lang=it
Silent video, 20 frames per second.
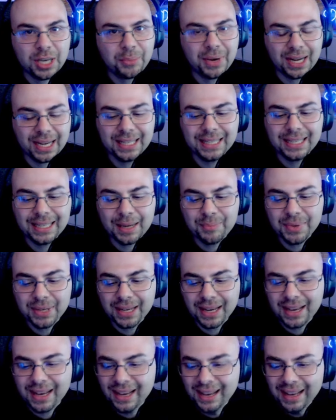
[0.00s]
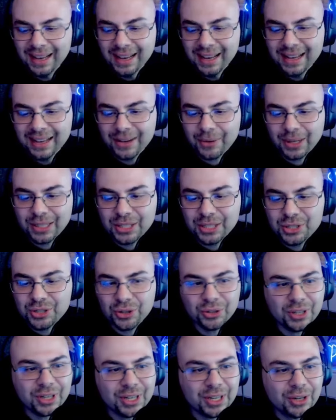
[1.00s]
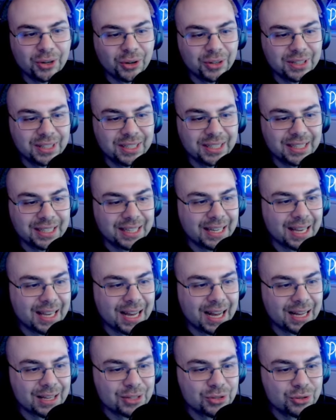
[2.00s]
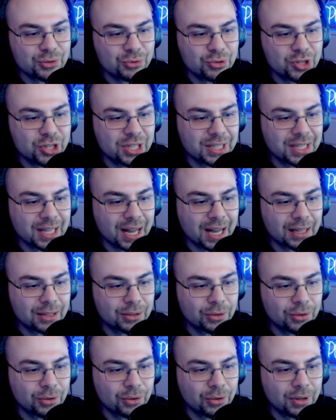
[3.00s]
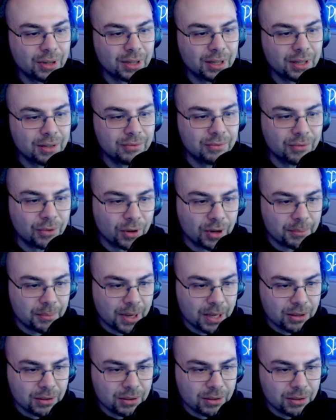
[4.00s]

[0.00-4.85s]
anche di capire quali sono i ricordi che ha suscitato in voi, ma io